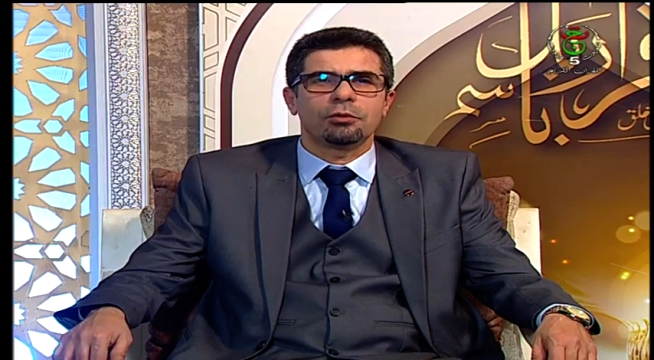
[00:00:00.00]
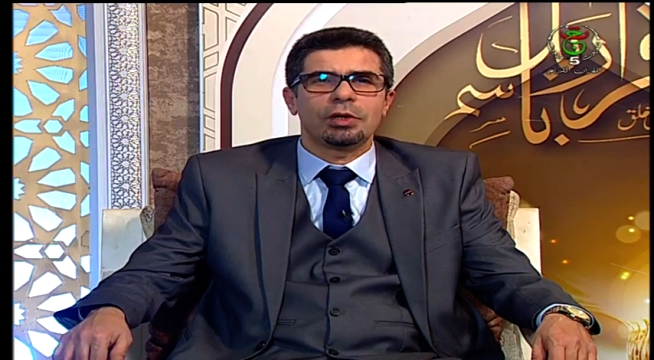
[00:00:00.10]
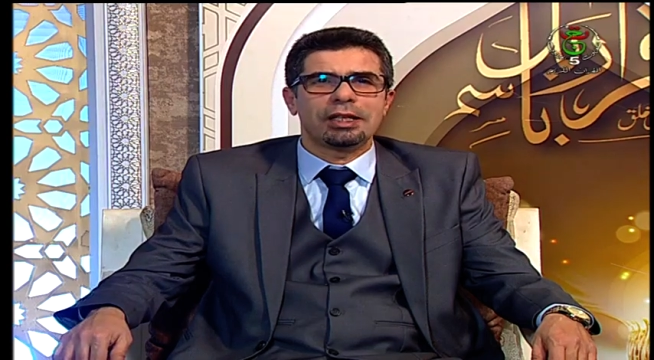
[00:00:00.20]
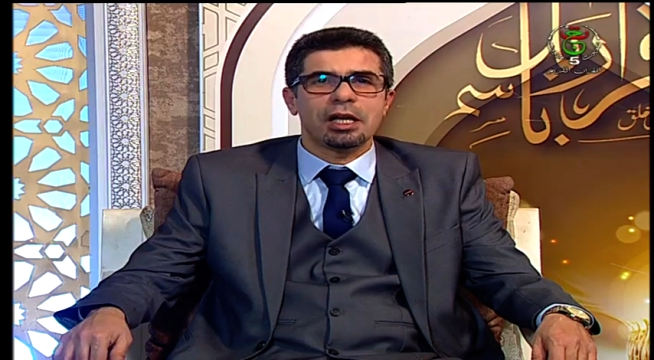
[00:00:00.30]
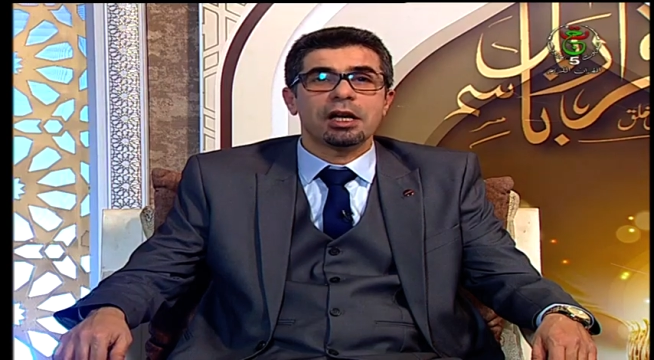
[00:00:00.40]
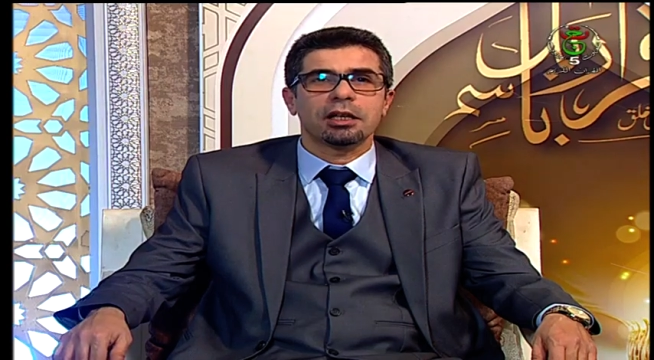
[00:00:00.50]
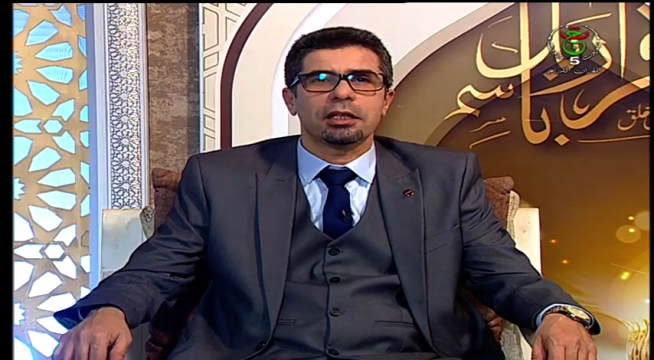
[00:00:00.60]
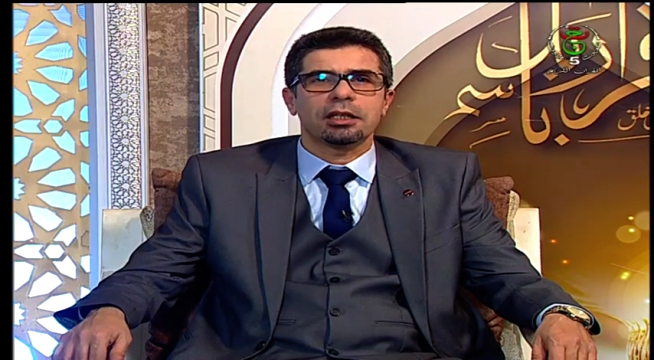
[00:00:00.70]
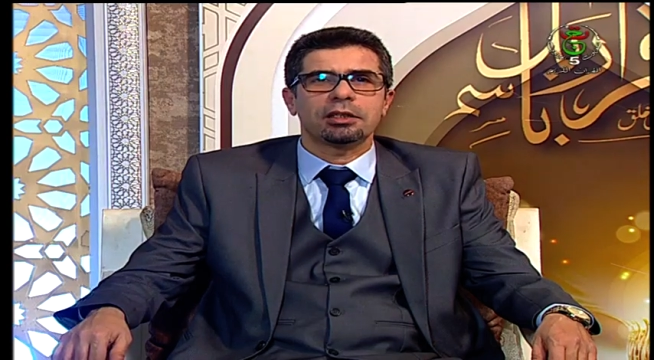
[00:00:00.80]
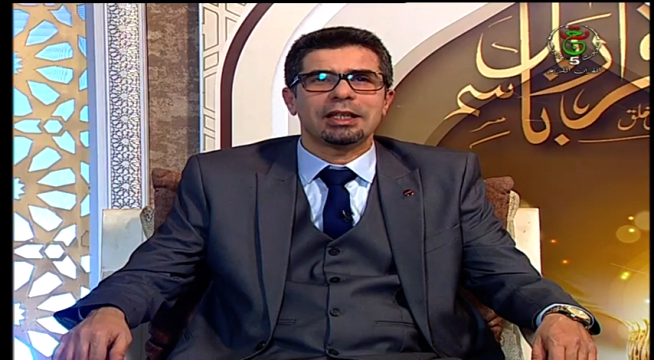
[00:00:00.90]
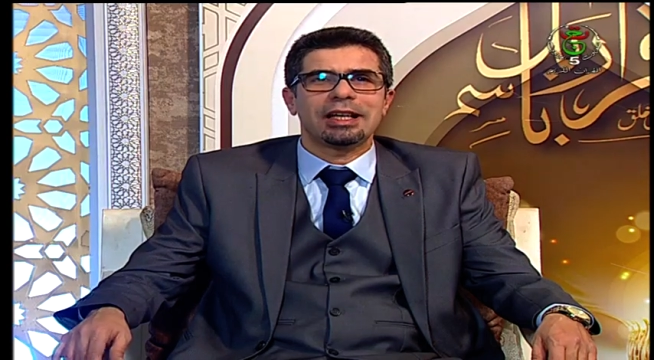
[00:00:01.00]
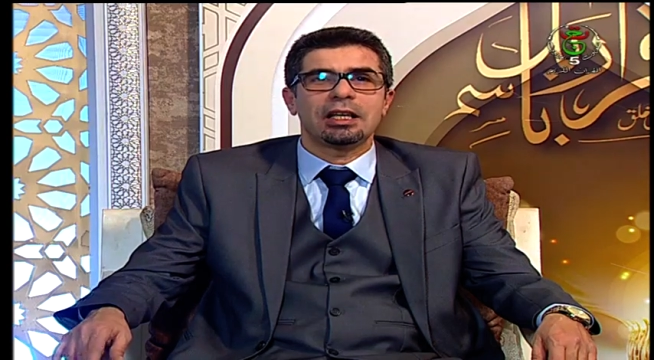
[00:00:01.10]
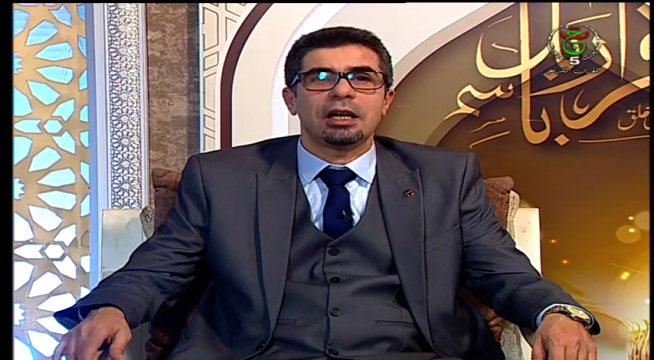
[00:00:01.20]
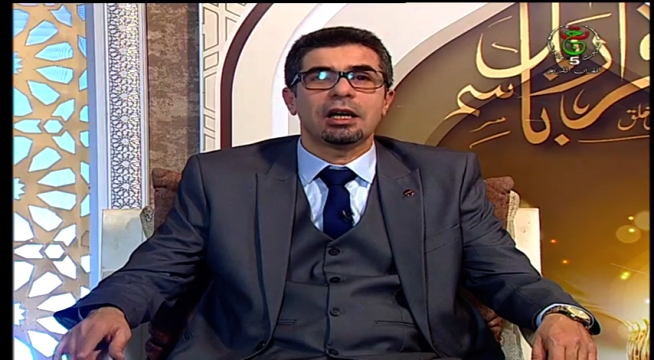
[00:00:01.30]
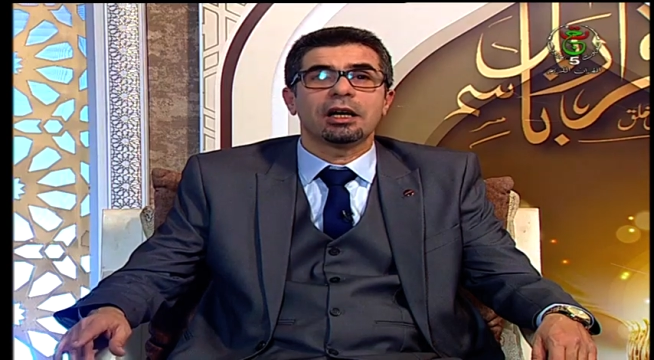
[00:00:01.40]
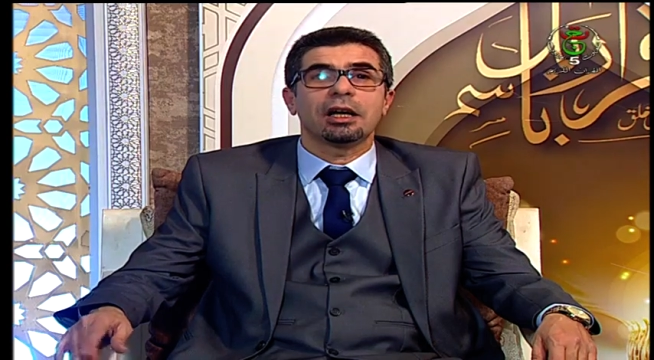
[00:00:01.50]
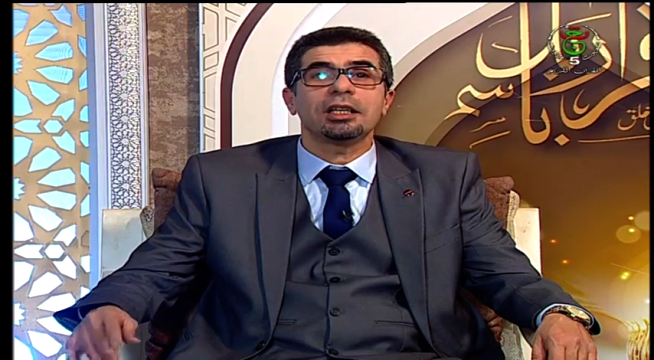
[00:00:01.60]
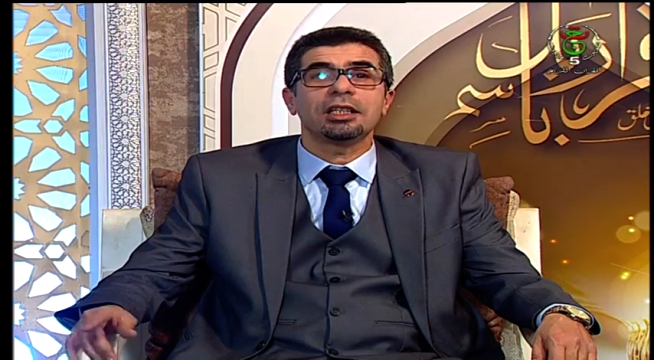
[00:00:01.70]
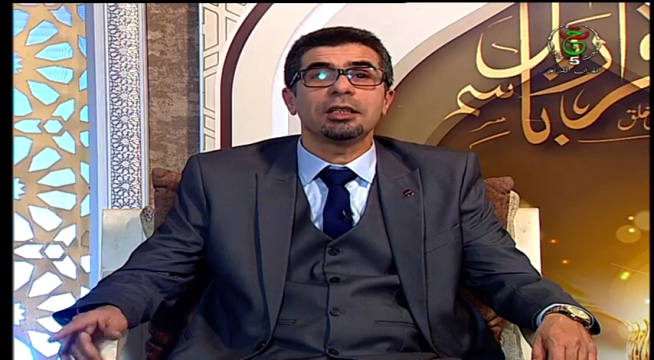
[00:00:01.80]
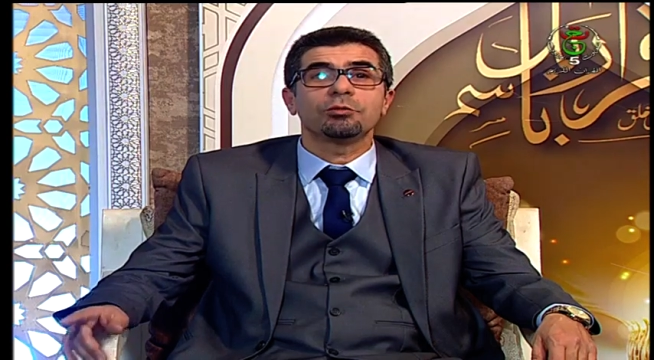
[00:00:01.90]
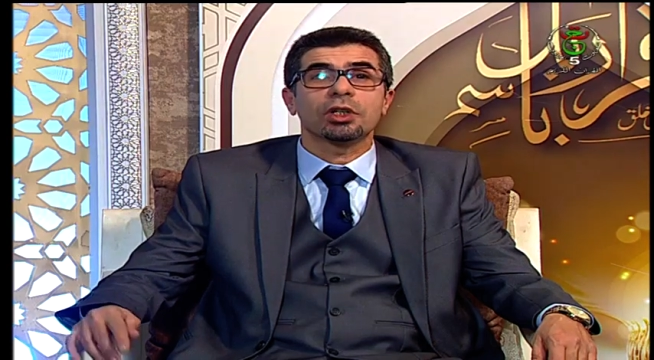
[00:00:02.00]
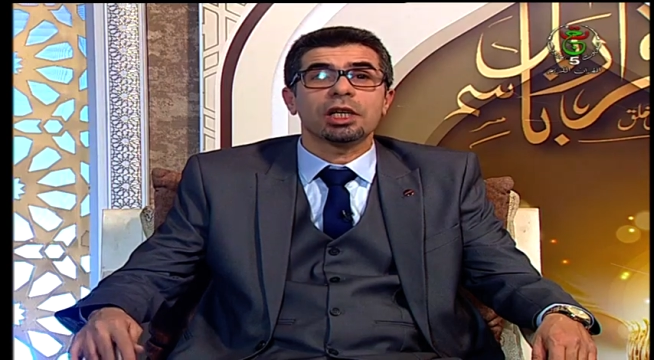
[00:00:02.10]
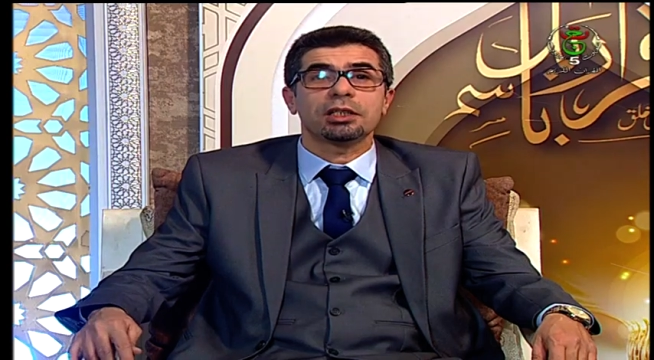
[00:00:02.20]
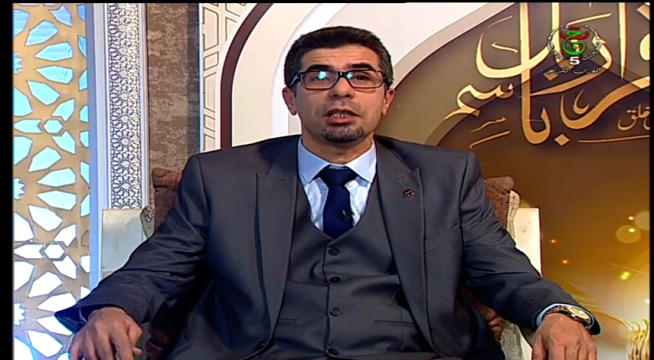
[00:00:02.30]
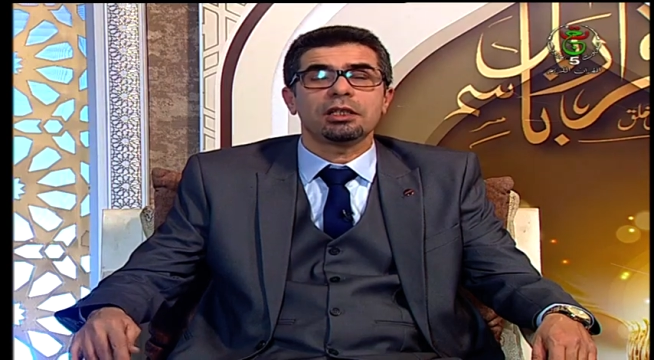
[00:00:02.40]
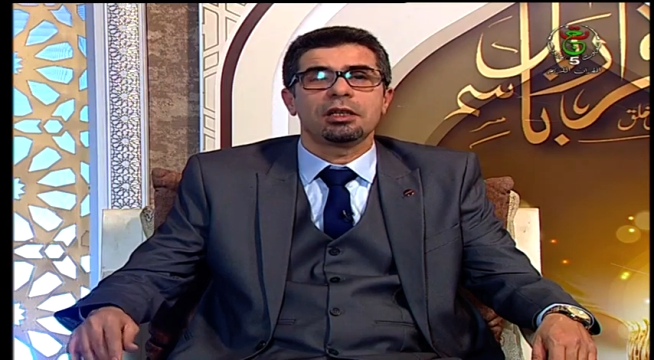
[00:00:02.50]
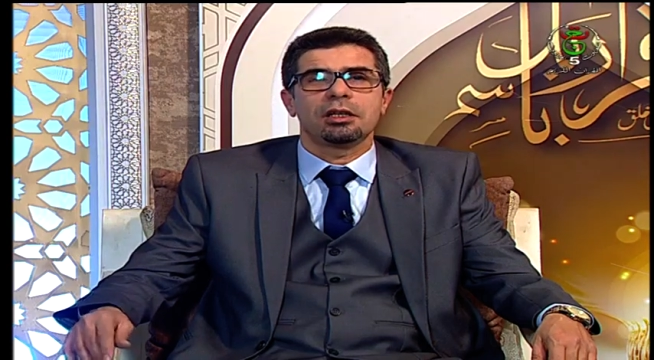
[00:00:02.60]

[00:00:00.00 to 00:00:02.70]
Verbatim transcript: والآخرة على غير مراد